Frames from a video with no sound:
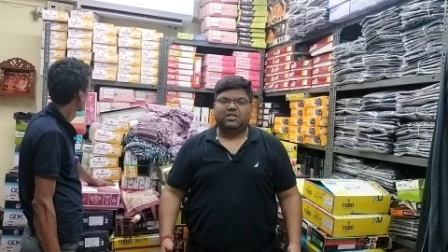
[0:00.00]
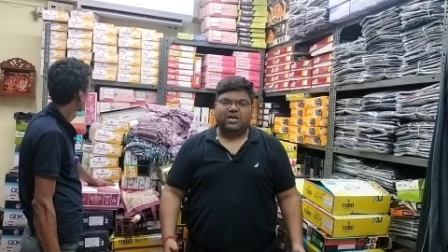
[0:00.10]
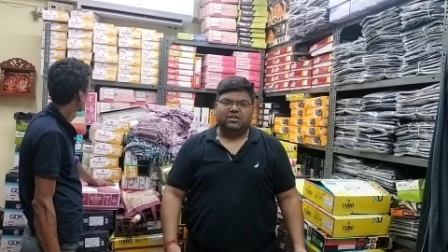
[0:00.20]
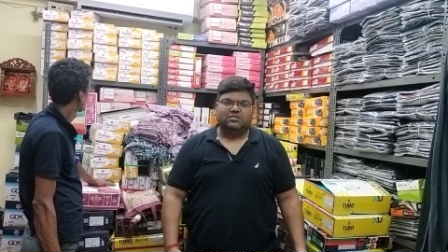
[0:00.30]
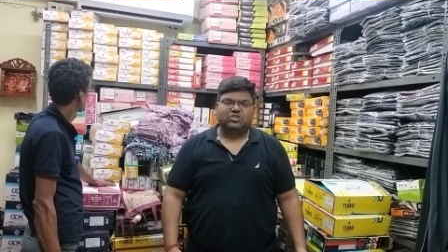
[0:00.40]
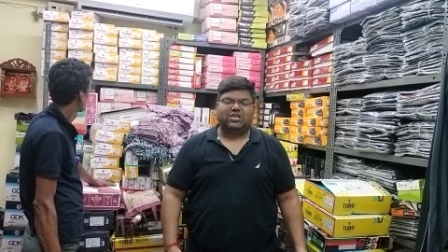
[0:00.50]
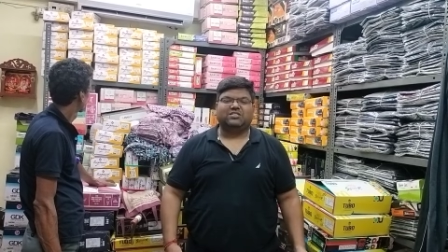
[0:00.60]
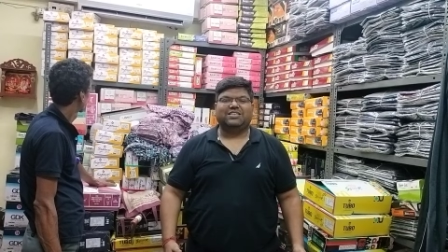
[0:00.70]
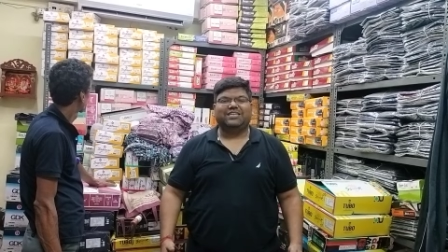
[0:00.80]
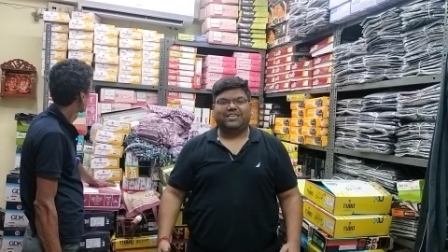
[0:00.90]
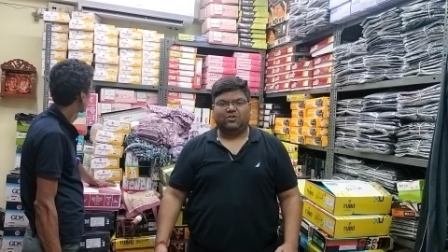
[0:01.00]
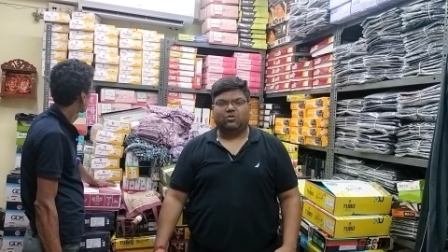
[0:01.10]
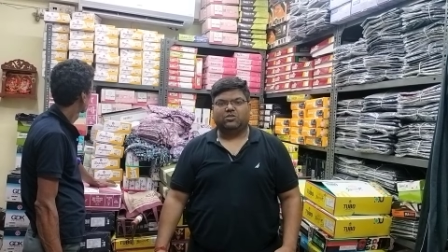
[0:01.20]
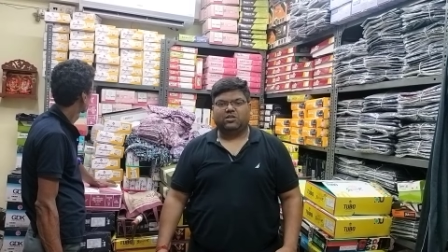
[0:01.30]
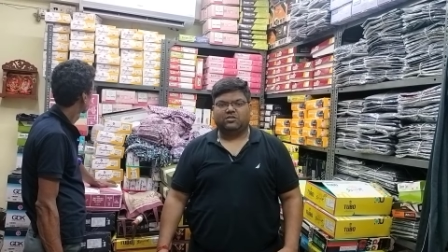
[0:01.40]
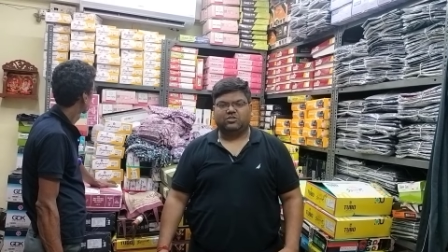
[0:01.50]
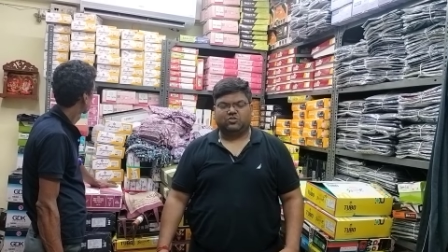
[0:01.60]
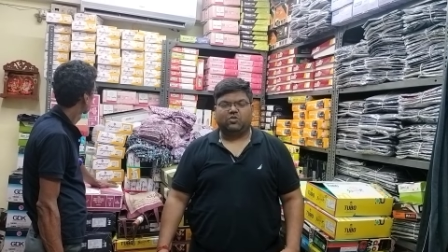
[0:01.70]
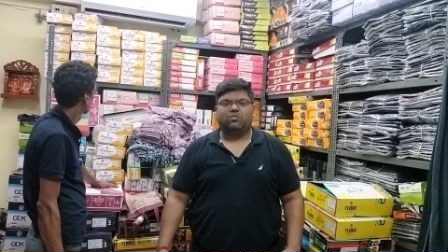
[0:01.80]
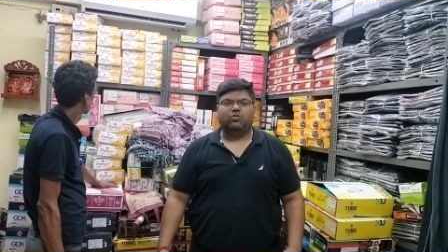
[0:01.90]
या चार से लेके नौ तक
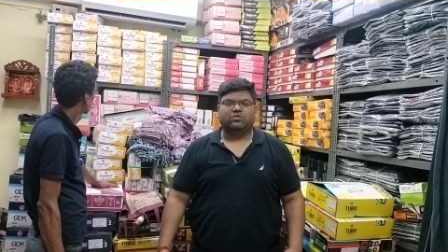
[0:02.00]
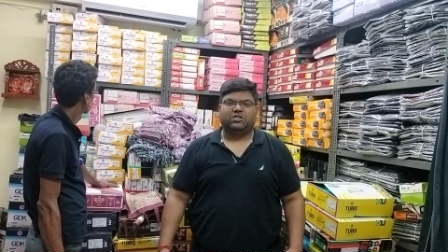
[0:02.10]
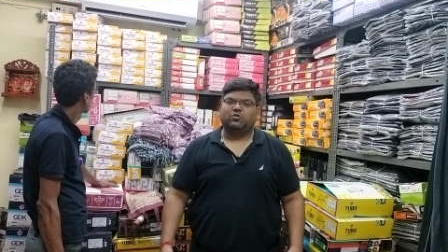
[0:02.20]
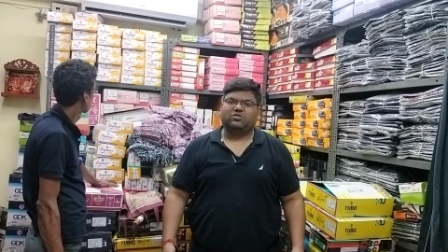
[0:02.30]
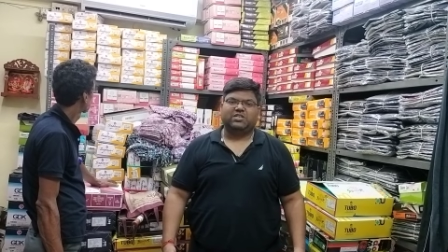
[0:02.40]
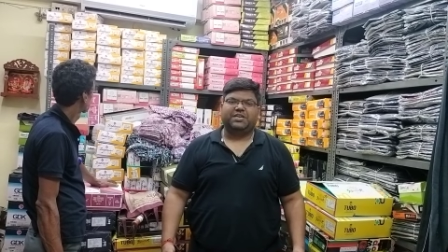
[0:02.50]
जिसको आप बोलते हैं दो से